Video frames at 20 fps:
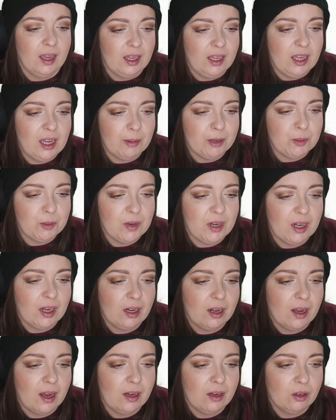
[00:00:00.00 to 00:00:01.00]
Hier habe ich mir eine
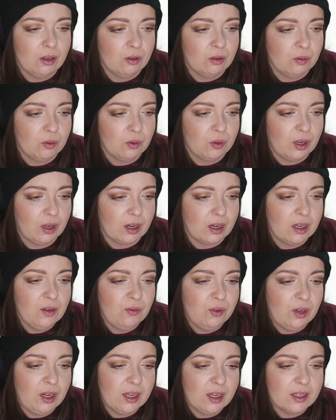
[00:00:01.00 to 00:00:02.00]
kleine, ja,
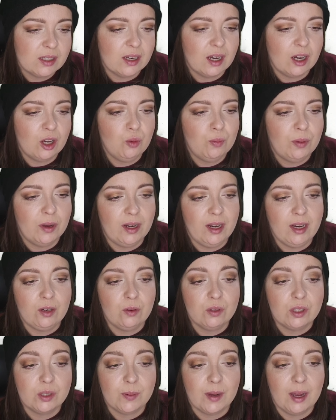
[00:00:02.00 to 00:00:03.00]
knifflige Sache
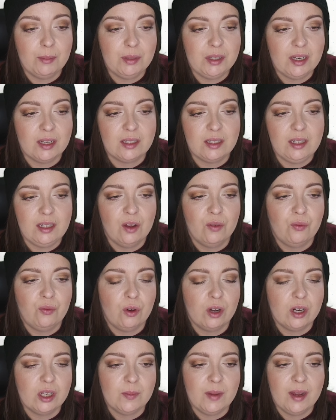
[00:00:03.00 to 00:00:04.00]
überlegt und zwar habe ich jetzt hier
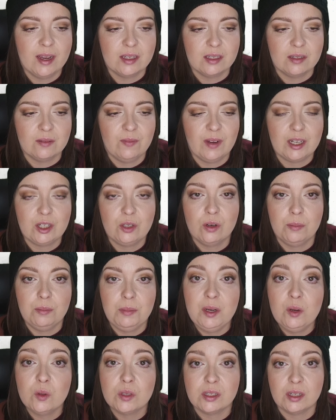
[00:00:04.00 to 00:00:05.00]
vor diesem ersten Vektor ein
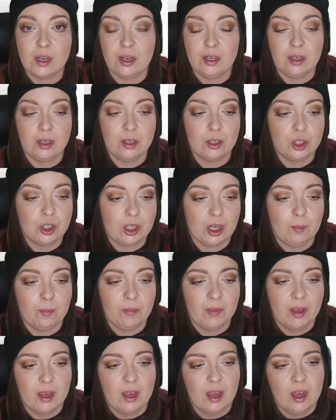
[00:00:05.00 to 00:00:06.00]
Minuszeichen
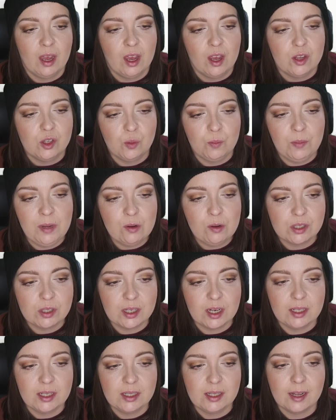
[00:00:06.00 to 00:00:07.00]
hingeschrieben. So ein
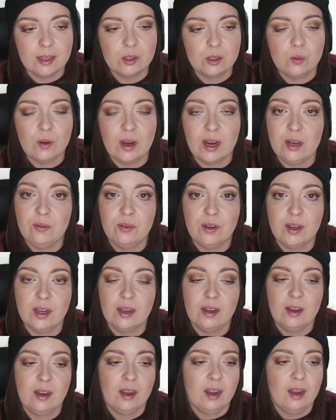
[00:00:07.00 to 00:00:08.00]
Minuszeichen kannst du
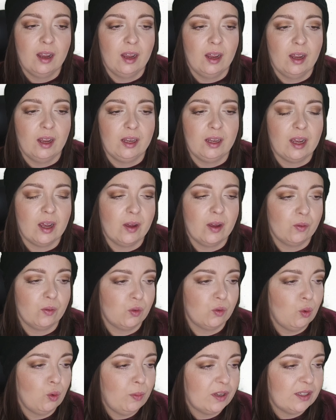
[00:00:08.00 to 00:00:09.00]
einfach ja
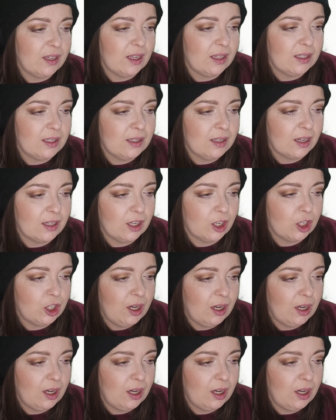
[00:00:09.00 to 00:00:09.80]
so übersetzen, dass da